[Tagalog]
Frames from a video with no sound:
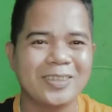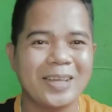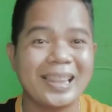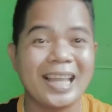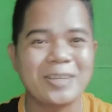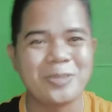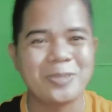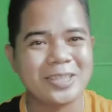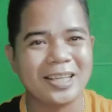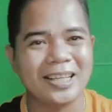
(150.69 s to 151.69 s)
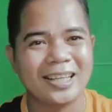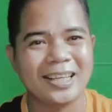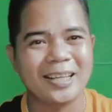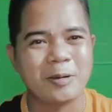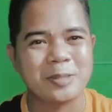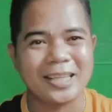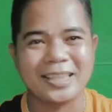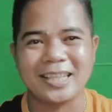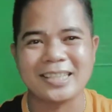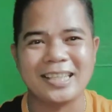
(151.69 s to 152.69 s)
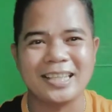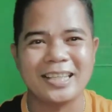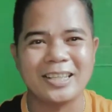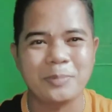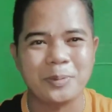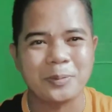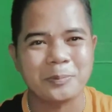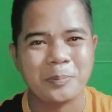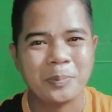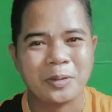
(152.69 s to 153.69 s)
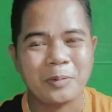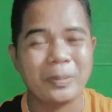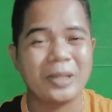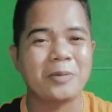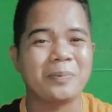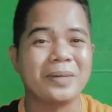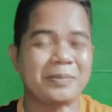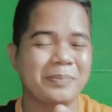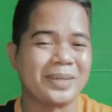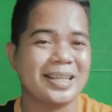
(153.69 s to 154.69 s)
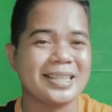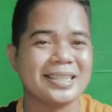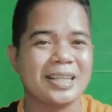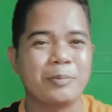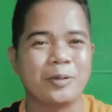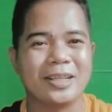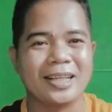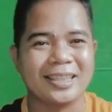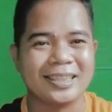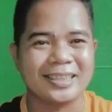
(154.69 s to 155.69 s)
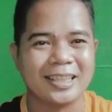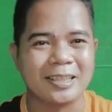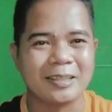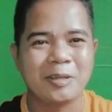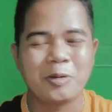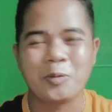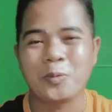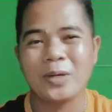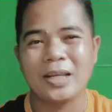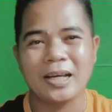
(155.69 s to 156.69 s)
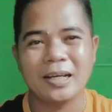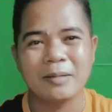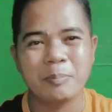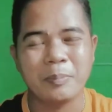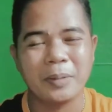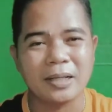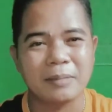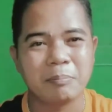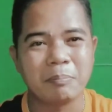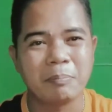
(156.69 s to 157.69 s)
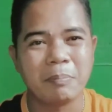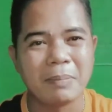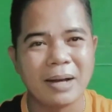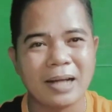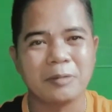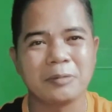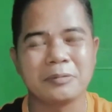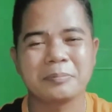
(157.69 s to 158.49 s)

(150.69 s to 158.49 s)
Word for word: Ang layo dun sa salitang sili, ano po. Pero pare-parehas lang po ang hangin yan. Walang pagbabago.